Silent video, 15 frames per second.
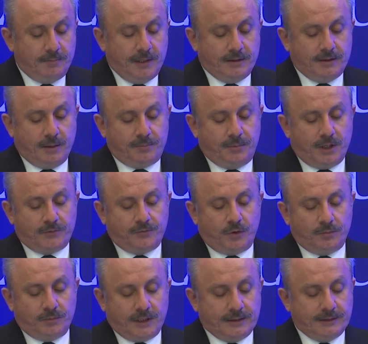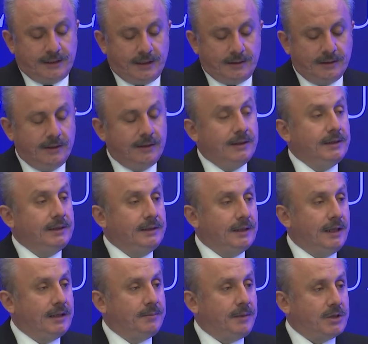medya platformlarından
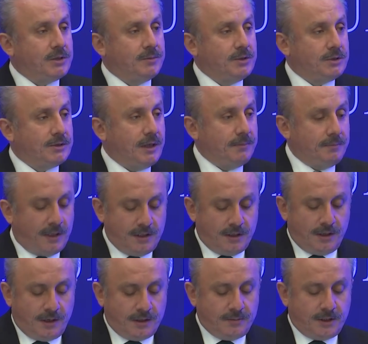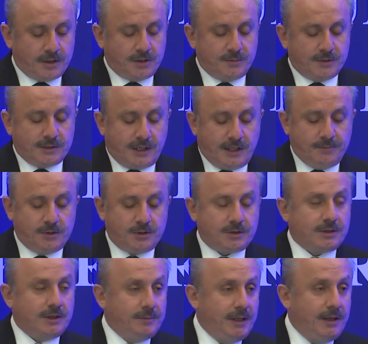yanı, başımızda, yanı
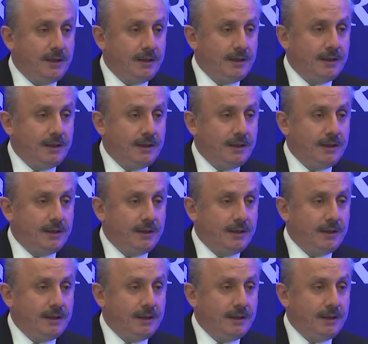başımızdaymış gibi